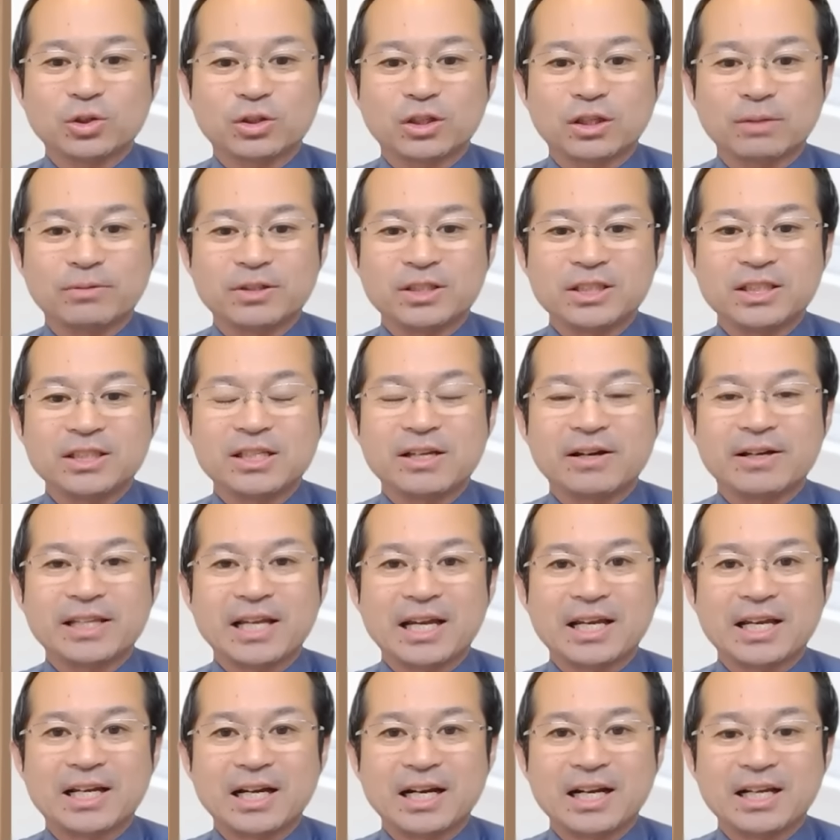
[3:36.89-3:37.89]
とってもいいんでは
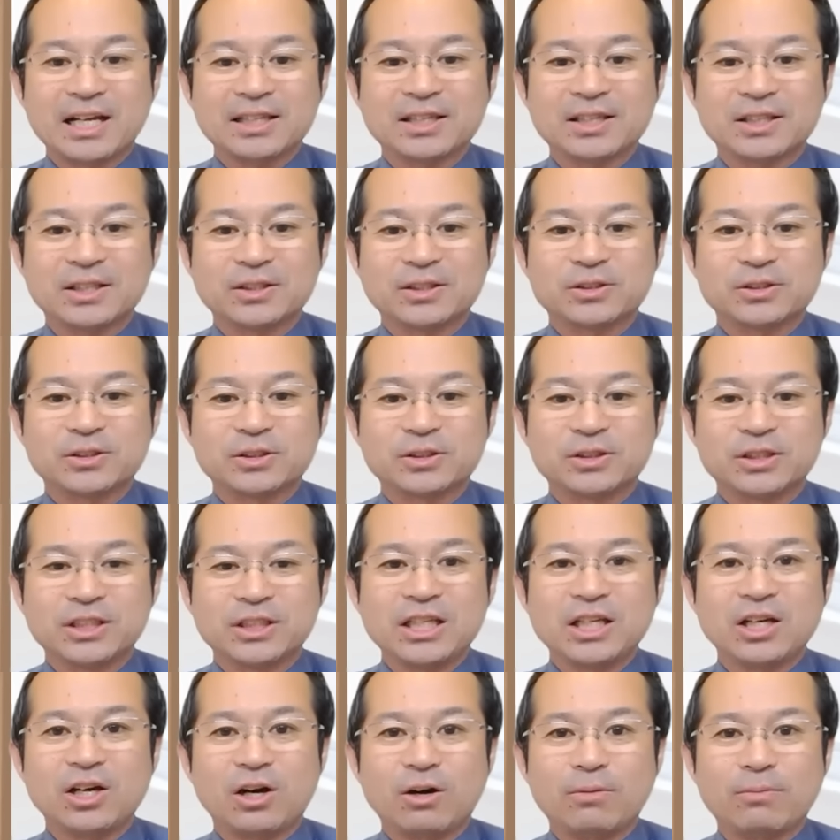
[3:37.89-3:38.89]
ないかなという風
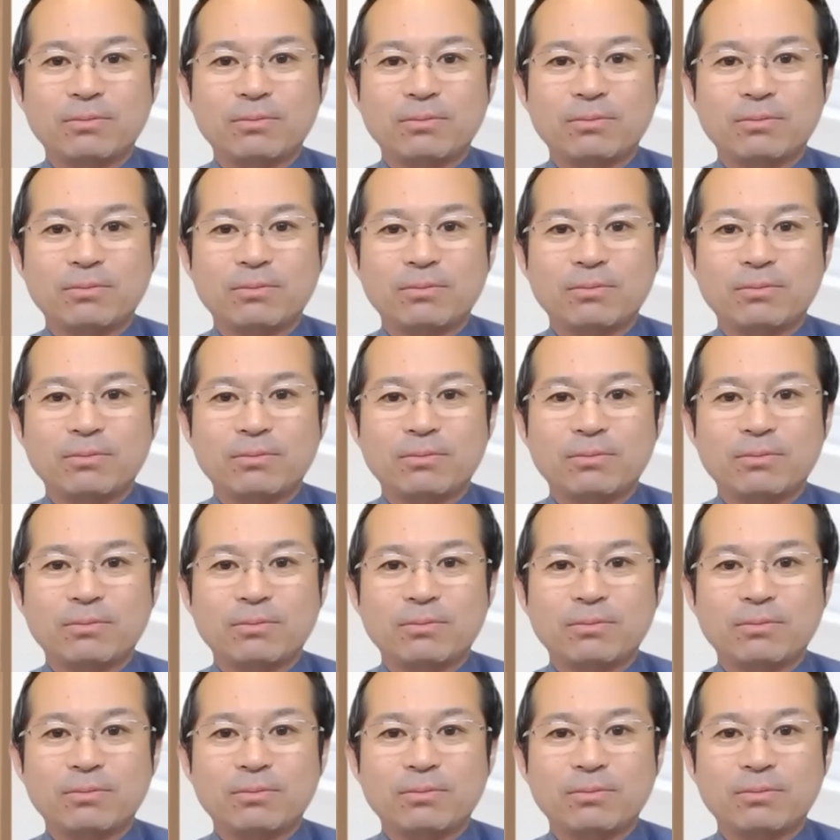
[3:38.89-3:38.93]
に